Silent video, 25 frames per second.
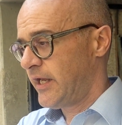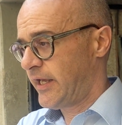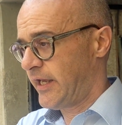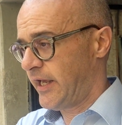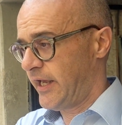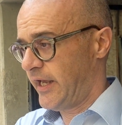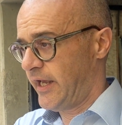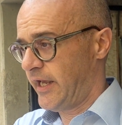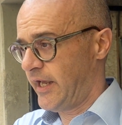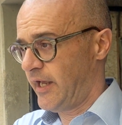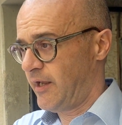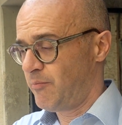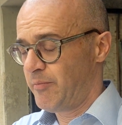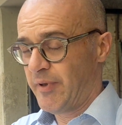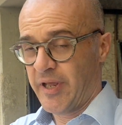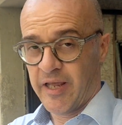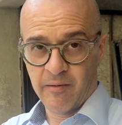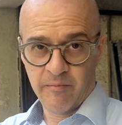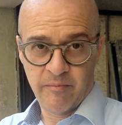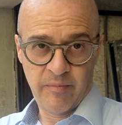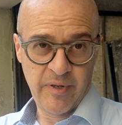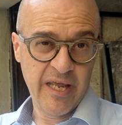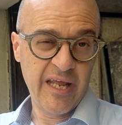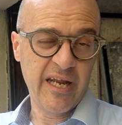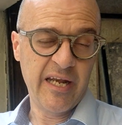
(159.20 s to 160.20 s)
che be
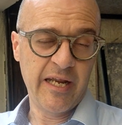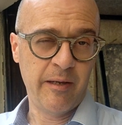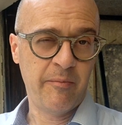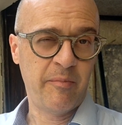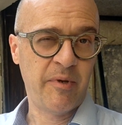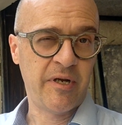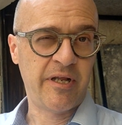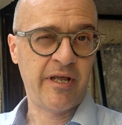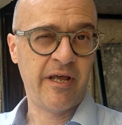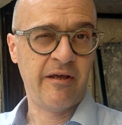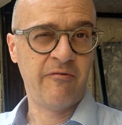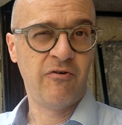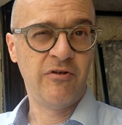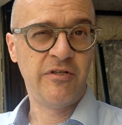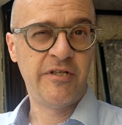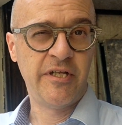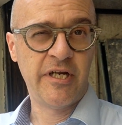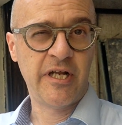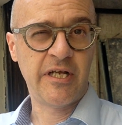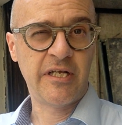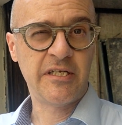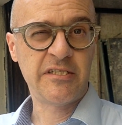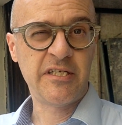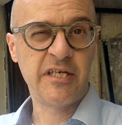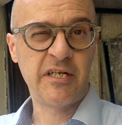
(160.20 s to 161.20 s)
bene, perché vuol
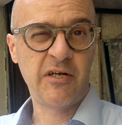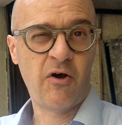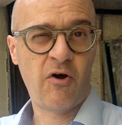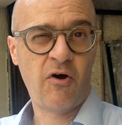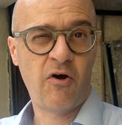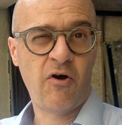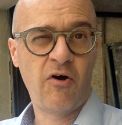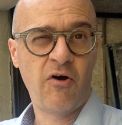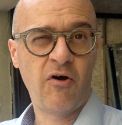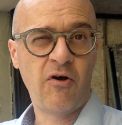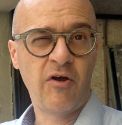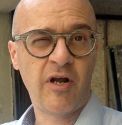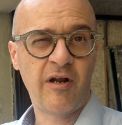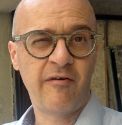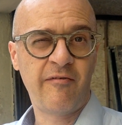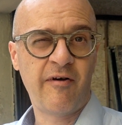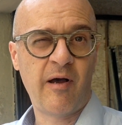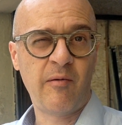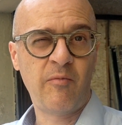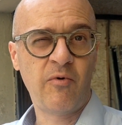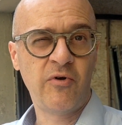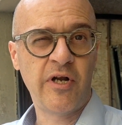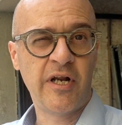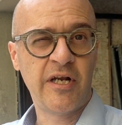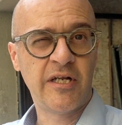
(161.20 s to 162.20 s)
dire che se no
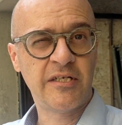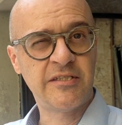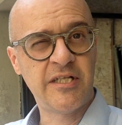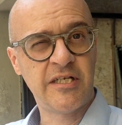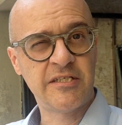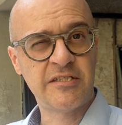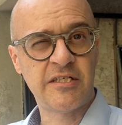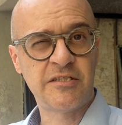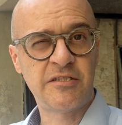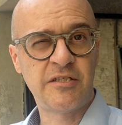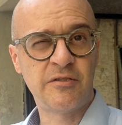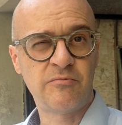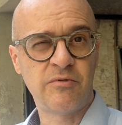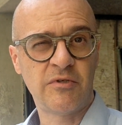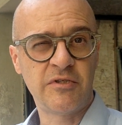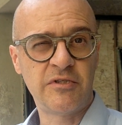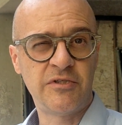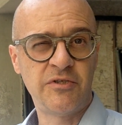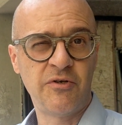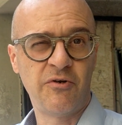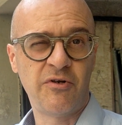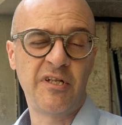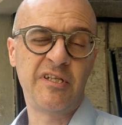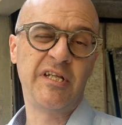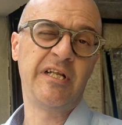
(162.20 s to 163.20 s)
eravamo nella stessa
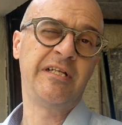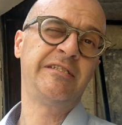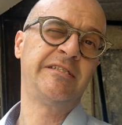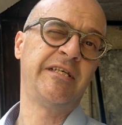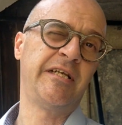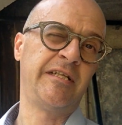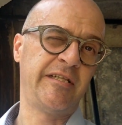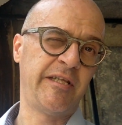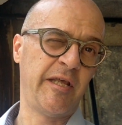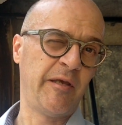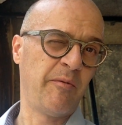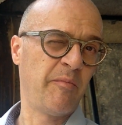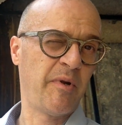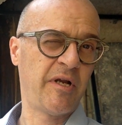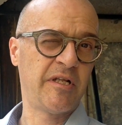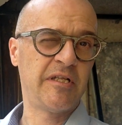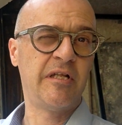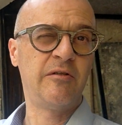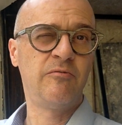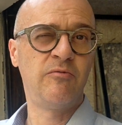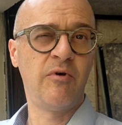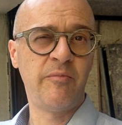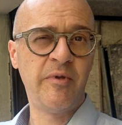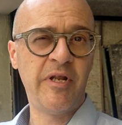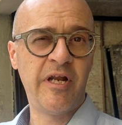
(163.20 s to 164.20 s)
situazione del settembre
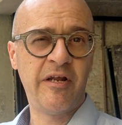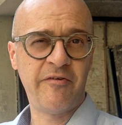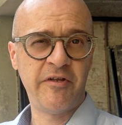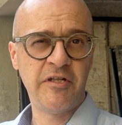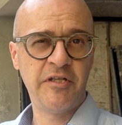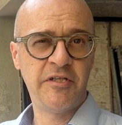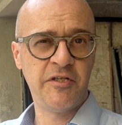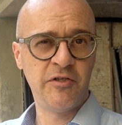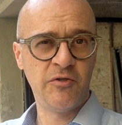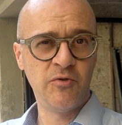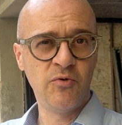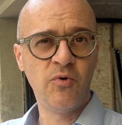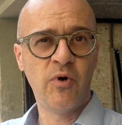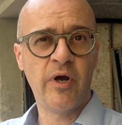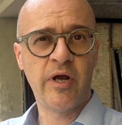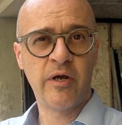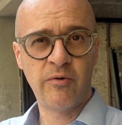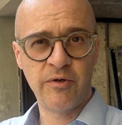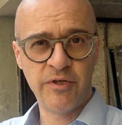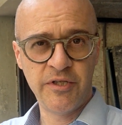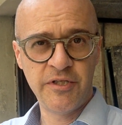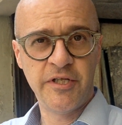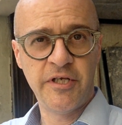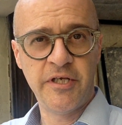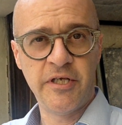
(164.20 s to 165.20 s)
del 2022.
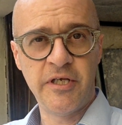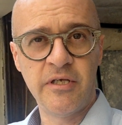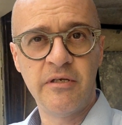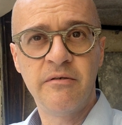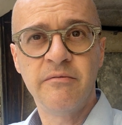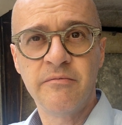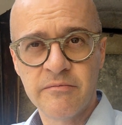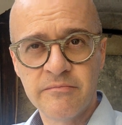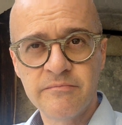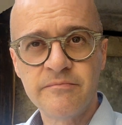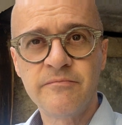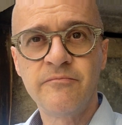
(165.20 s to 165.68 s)
Quindi... Funzionano